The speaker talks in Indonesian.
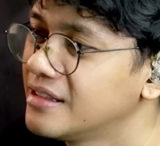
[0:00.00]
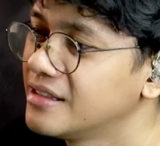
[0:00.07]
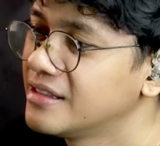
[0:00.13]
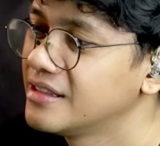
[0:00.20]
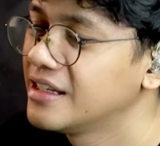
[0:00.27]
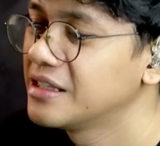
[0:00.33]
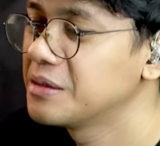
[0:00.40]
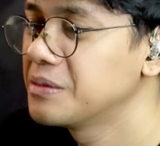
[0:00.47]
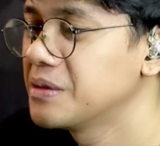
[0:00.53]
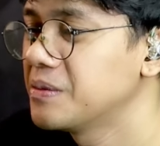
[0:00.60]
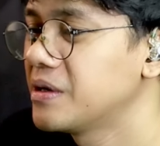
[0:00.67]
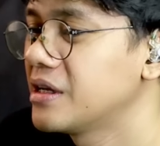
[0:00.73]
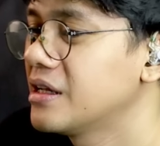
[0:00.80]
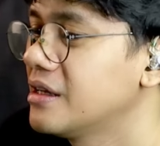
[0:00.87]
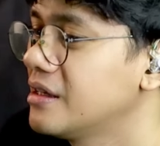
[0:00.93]
ya teman-teman
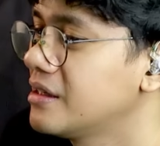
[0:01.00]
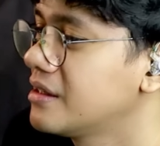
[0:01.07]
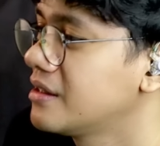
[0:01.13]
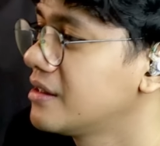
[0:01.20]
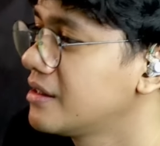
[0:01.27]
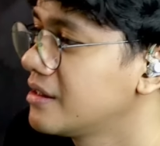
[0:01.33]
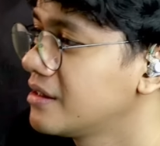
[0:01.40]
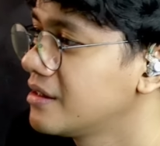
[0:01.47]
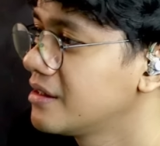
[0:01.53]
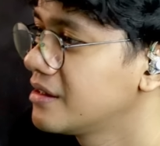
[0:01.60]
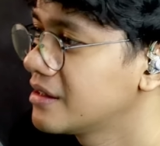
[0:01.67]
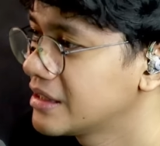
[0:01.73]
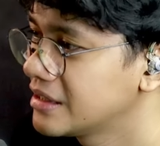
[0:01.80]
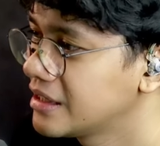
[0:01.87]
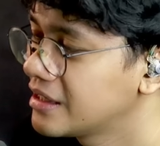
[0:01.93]
ya.
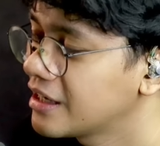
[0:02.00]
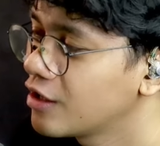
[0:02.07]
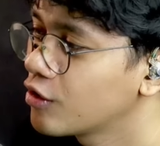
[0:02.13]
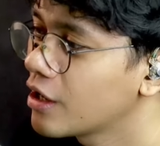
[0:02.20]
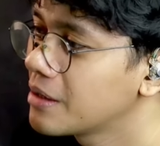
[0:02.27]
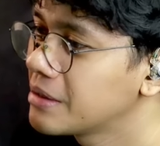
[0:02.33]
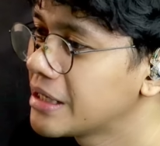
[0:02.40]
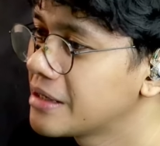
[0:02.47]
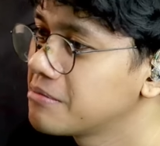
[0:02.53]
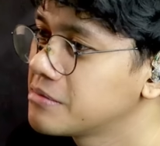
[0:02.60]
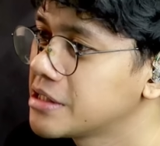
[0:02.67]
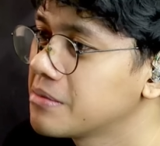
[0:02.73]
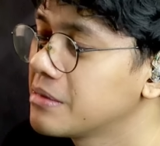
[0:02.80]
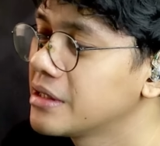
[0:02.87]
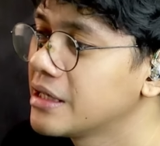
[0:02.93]
Jadi kalau kalian bisa
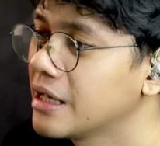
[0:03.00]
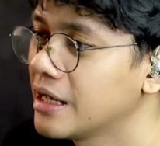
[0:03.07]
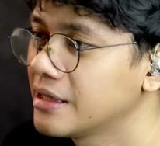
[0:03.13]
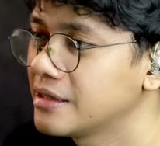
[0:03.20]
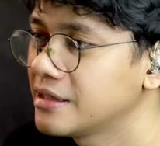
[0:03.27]
melihat